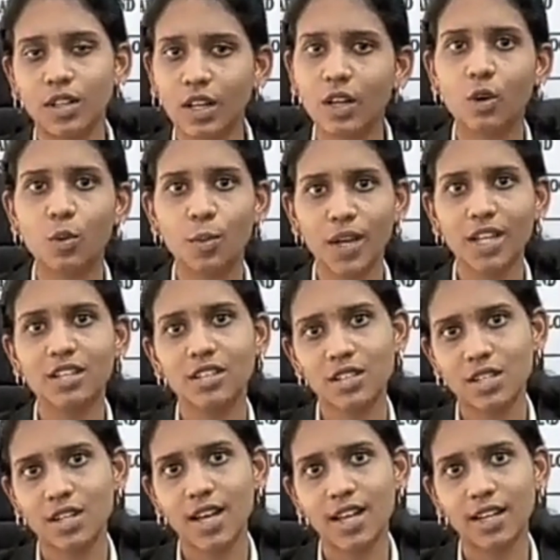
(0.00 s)
ரொம்ப
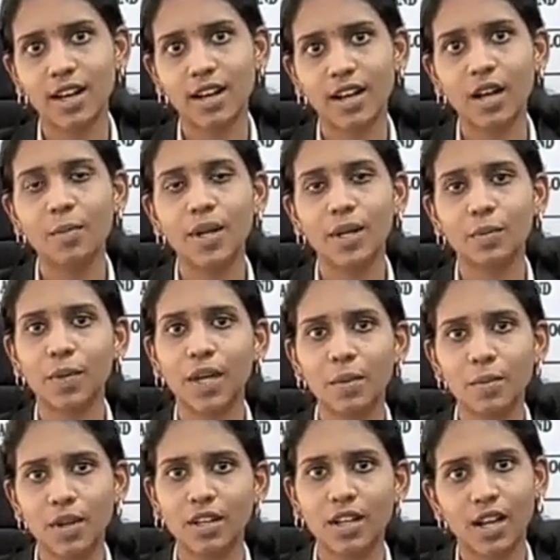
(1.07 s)
இன்ட்ரெஸ்டடாக இருக்காங்க பட்
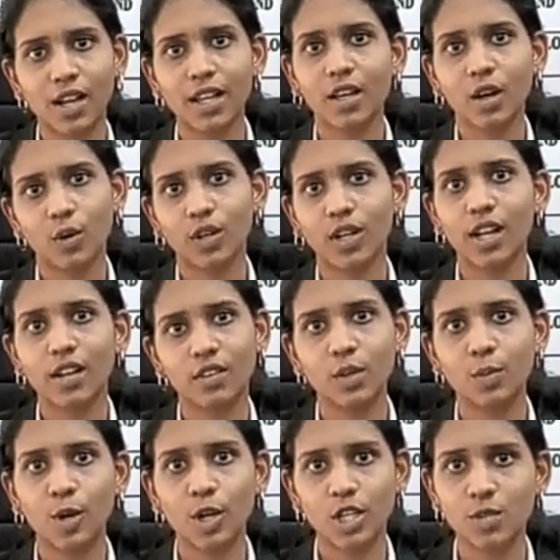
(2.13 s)
பேமெண்ட்னால அவங்களால வந்து
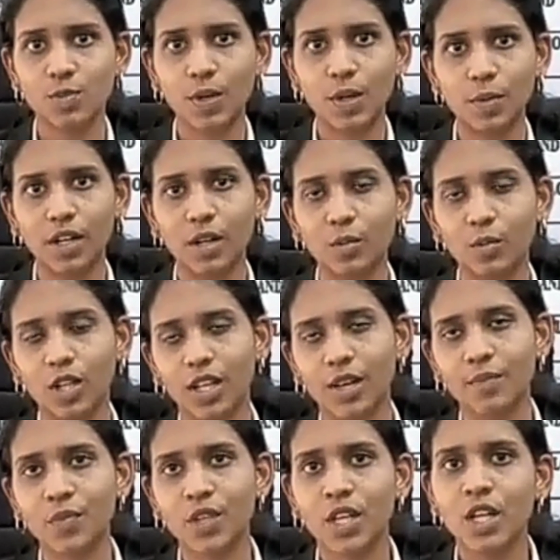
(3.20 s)
பார்ட்டிசிபேட் பண்ண முடியல
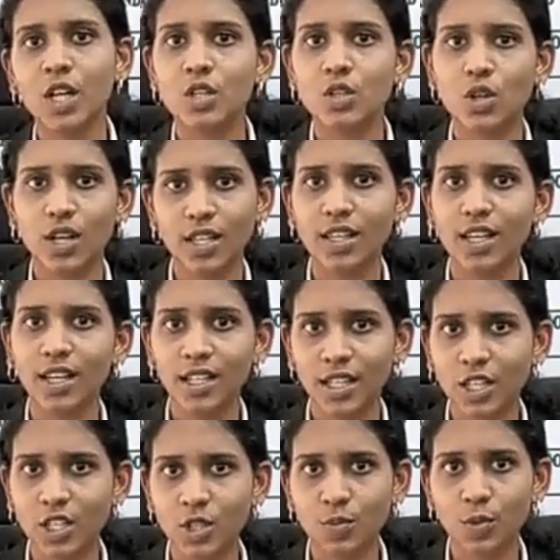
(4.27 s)
ஸோ இந்த
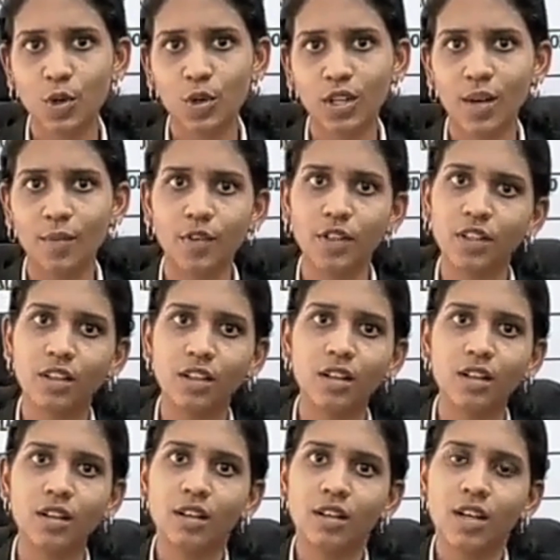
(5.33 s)
இன்டர்ன்ஷிப் ப்ரோக்ராம் வந்துட்டு
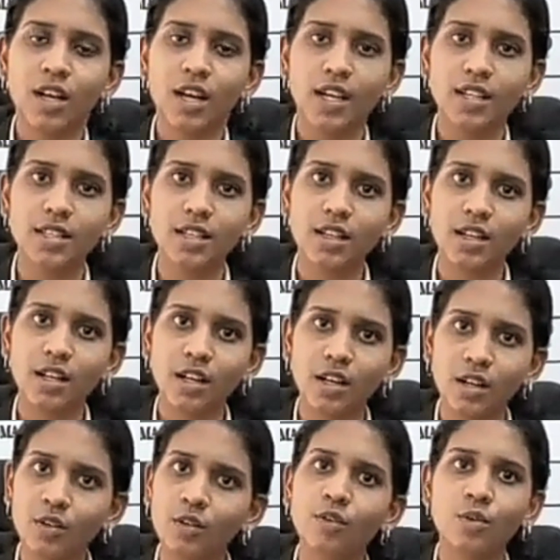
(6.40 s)
இட்ஸ் அன்
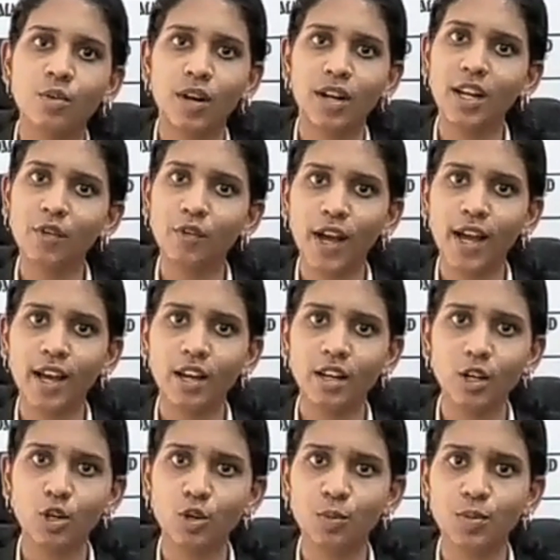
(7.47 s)
ஒன்லி ஃபைவ்
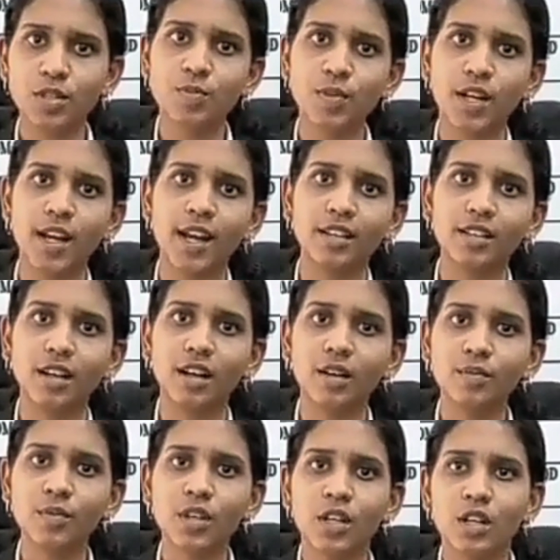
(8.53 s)
ஹண்ட்ரட் ருபீஸ் பர் ஹெட் தான்
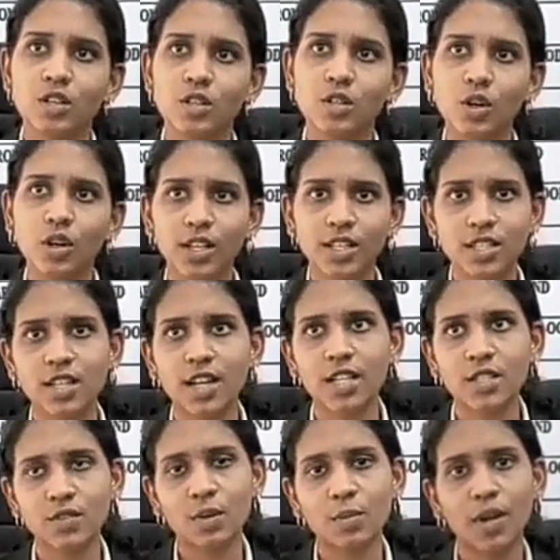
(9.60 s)
ஸோ இட் ஸ்டார்ட்ஸ்
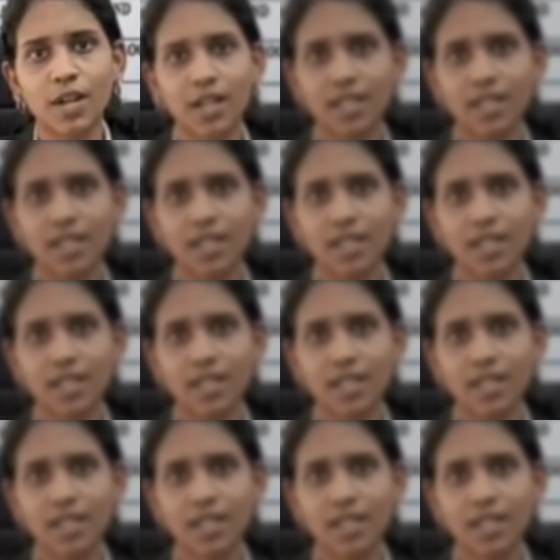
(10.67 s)
ஃப்ரம் மண்டே